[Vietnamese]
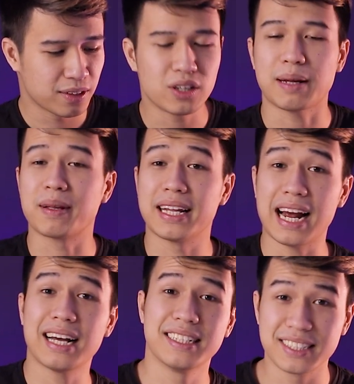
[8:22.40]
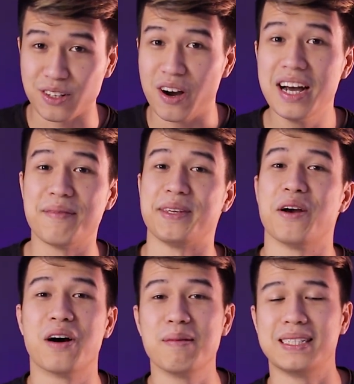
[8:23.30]
Thôi tạm thời đã, nó hơi
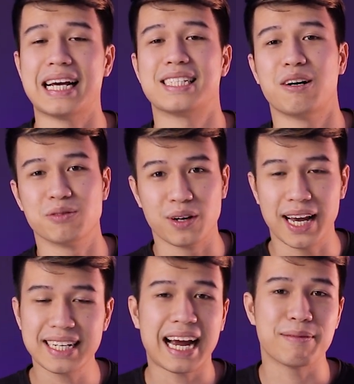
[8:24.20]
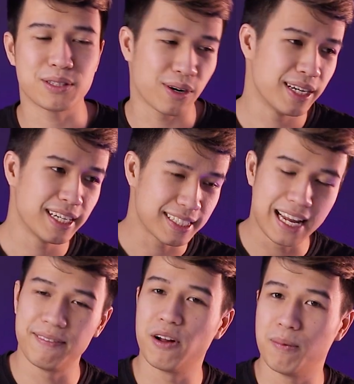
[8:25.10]
nhiều, hơi bị dài dòng rồi, hết ngày mới rồi.
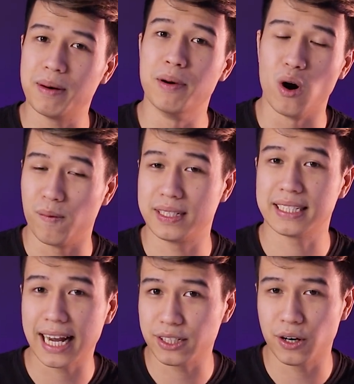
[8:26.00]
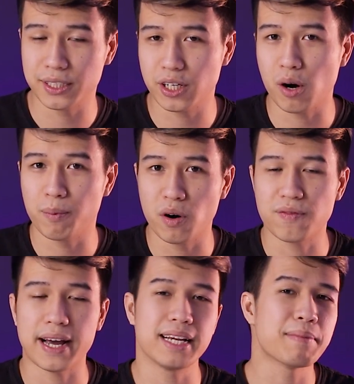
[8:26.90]
Đây là video mở hộp ở trên tay thôi, chiếc Oppo
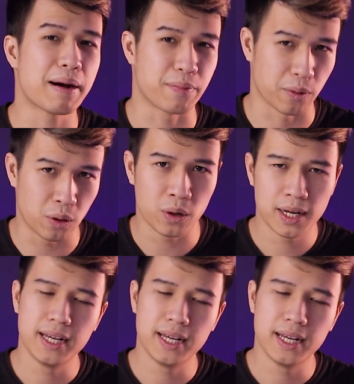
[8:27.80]
X ba Pro.